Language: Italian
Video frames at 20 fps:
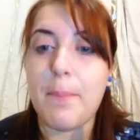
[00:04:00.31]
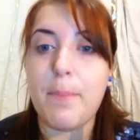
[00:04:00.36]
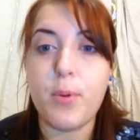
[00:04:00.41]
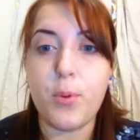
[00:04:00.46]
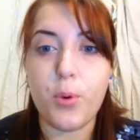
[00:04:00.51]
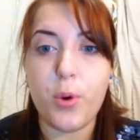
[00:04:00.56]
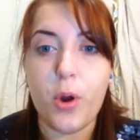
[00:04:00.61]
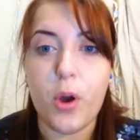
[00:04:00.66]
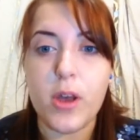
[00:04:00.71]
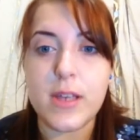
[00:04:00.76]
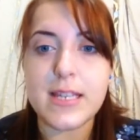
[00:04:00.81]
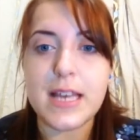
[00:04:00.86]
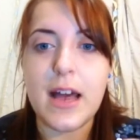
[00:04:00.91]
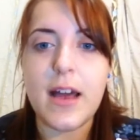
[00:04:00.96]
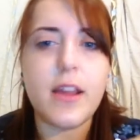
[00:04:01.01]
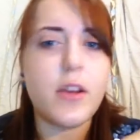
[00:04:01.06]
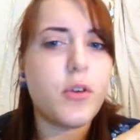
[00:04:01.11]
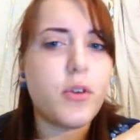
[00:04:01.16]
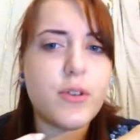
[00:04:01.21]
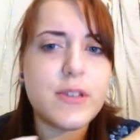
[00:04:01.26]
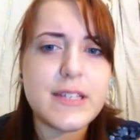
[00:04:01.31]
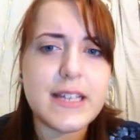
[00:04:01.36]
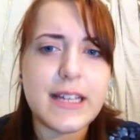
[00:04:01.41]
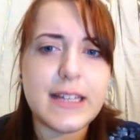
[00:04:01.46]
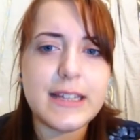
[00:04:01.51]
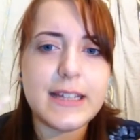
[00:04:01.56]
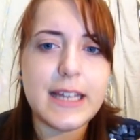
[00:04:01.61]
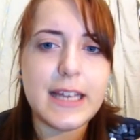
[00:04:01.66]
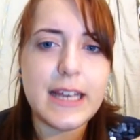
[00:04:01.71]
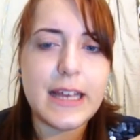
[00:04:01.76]
è più rosa e
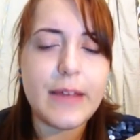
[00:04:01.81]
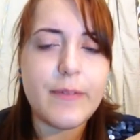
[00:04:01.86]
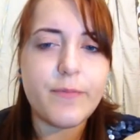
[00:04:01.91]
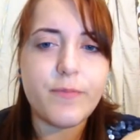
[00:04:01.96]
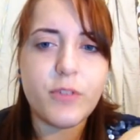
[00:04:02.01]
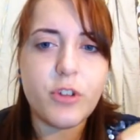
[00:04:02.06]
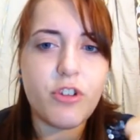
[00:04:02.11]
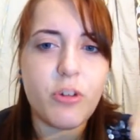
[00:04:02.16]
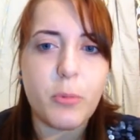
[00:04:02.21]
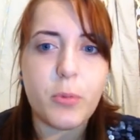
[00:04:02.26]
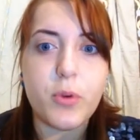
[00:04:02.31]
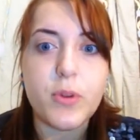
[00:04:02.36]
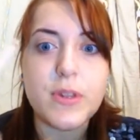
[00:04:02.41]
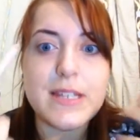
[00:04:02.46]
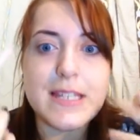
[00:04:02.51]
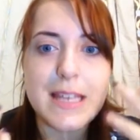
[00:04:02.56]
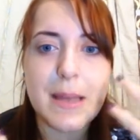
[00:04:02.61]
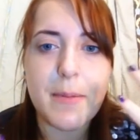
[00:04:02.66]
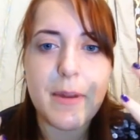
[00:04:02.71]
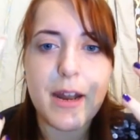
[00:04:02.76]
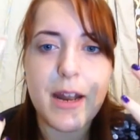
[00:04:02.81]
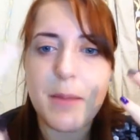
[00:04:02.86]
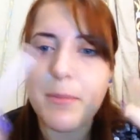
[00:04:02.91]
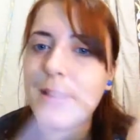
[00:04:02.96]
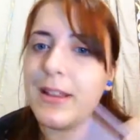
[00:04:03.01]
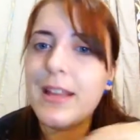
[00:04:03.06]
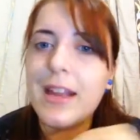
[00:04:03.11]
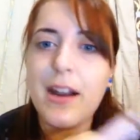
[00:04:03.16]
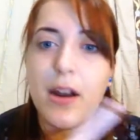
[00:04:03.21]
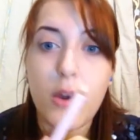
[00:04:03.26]
nonostante diciamo non sia per la rima
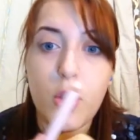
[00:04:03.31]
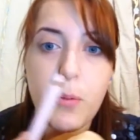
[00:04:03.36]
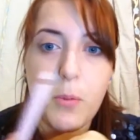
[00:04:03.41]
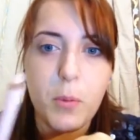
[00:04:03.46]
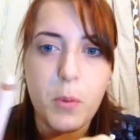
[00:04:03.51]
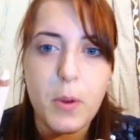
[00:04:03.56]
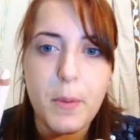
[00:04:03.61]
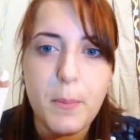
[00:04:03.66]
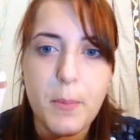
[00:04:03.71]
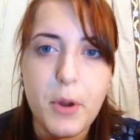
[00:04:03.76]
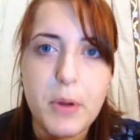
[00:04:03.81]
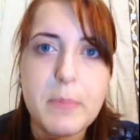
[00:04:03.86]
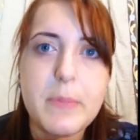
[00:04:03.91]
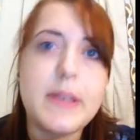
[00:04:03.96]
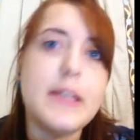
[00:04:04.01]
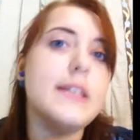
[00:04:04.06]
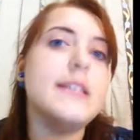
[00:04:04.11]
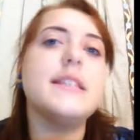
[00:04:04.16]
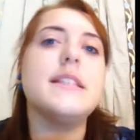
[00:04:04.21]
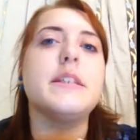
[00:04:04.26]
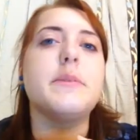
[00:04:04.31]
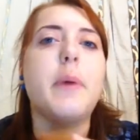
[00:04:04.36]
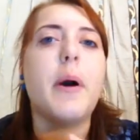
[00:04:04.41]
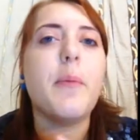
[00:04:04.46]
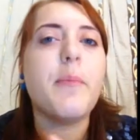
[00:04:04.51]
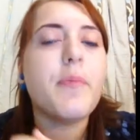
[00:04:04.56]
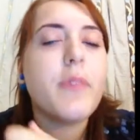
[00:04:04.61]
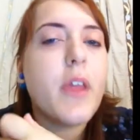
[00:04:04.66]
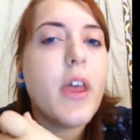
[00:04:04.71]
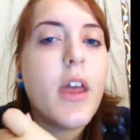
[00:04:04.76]
interna è comunque
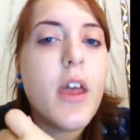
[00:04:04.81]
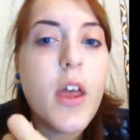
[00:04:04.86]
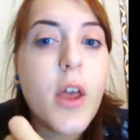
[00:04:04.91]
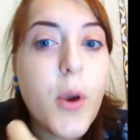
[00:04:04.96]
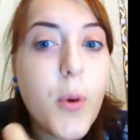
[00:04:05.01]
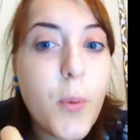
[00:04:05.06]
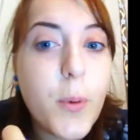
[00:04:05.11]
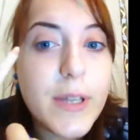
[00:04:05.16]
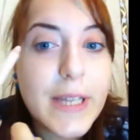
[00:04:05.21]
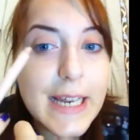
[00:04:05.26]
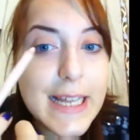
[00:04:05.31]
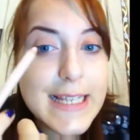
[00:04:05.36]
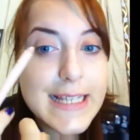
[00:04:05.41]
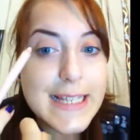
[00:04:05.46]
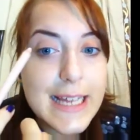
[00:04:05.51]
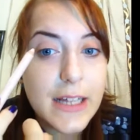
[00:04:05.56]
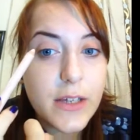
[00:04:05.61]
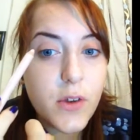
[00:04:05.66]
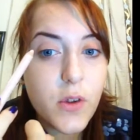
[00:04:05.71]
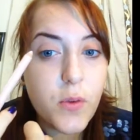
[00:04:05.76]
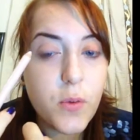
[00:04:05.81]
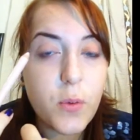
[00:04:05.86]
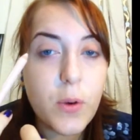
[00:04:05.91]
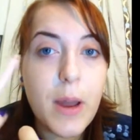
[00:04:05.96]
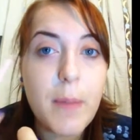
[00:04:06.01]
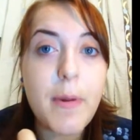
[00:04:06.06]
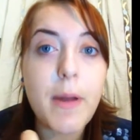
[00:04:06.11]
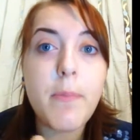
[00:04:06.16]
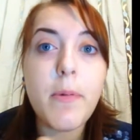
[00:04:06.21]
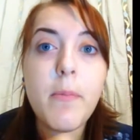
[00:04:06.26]
morbidissima quindi la stendo
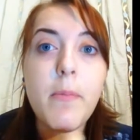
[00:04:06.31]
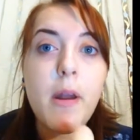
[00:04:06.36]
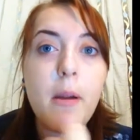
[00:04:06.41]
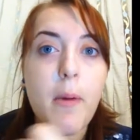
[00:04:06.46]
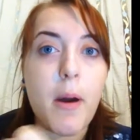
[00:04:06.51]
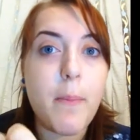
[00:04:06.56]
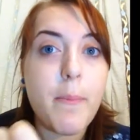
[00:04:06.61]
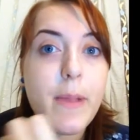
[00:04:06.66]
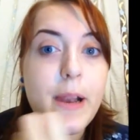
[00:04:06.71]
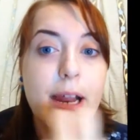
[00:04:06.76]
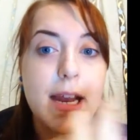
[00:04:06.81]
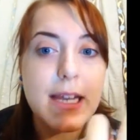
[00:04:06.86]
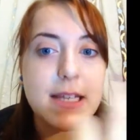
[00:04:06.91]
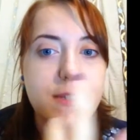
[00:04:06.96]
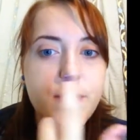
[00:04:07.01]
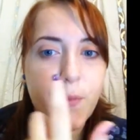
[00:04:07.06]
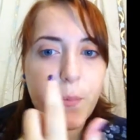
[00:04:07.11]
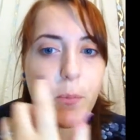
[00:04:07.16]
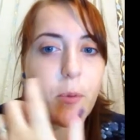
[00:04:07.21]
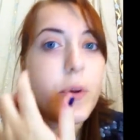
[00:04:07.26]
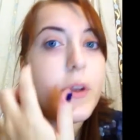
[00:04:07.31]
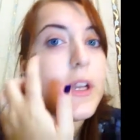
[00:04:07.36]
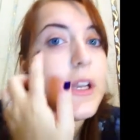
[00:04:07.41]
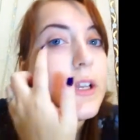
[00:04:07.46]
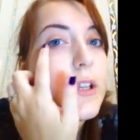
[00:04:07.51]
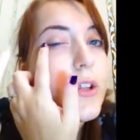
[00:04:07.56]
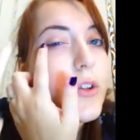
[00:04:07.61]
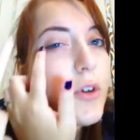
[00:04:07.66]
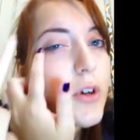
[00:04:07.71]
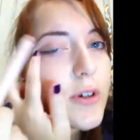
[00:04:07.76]
sulla palpebra mobile e la sfumo con il
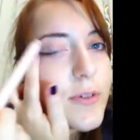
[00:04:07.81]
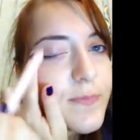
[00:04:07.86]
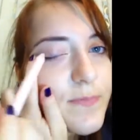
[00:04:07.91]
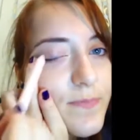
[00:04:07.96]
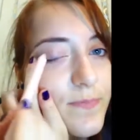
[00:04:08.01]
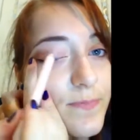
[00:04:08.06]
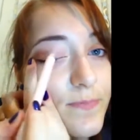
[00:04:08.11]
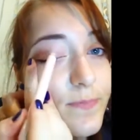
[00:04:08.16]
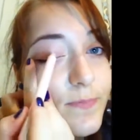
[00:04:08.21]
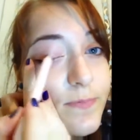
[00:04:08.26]
dito